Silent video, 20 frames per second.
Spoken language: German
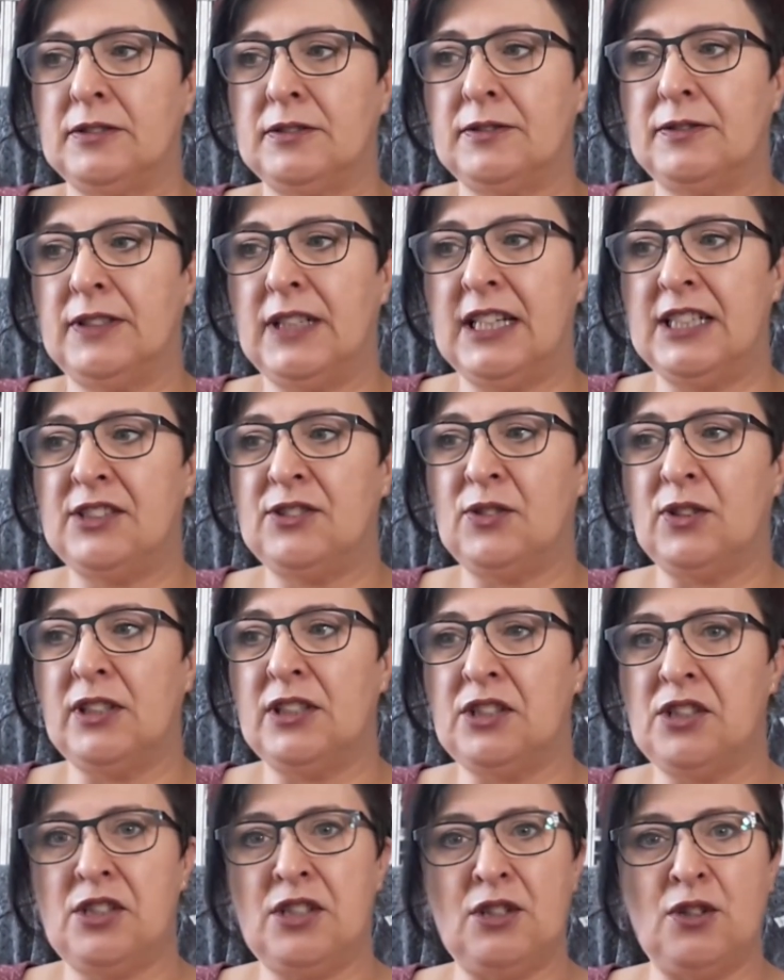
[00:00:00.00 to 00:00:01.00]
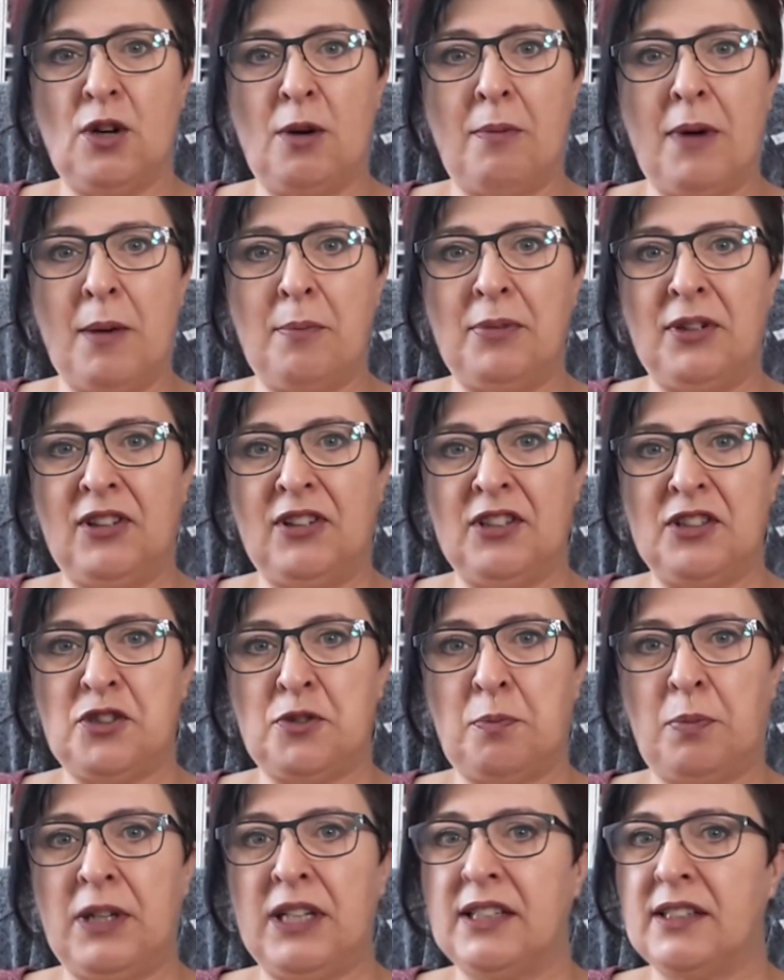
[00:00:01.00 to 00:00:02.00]
vielleicht sollte ich die noch mal ein bisschen
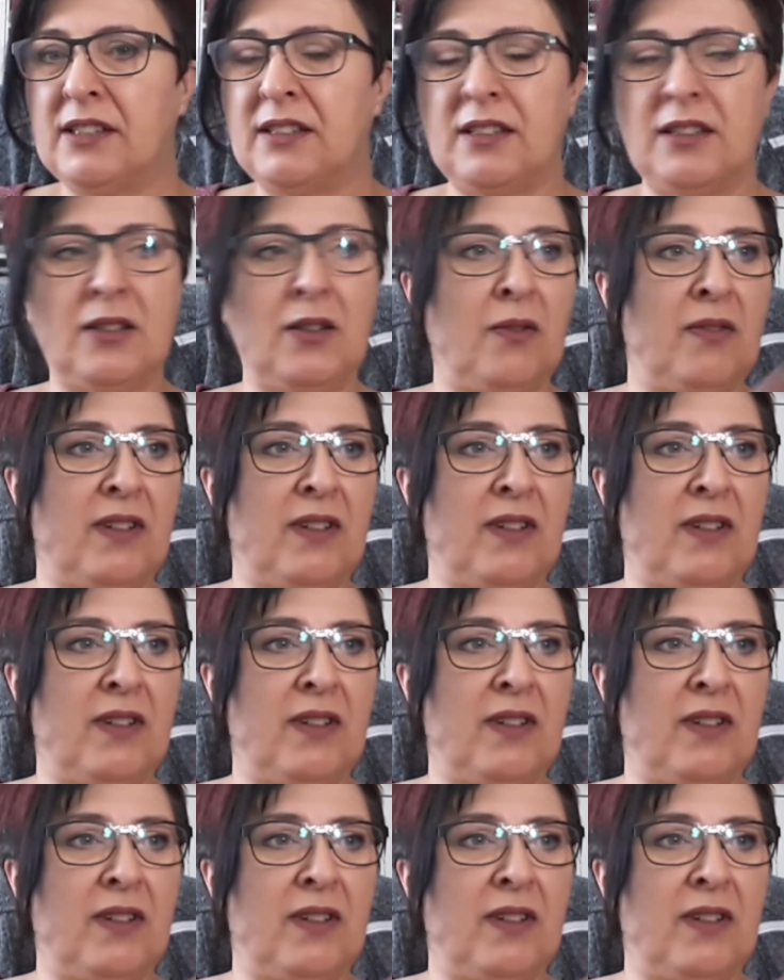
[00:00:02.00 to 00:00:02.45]
splitten,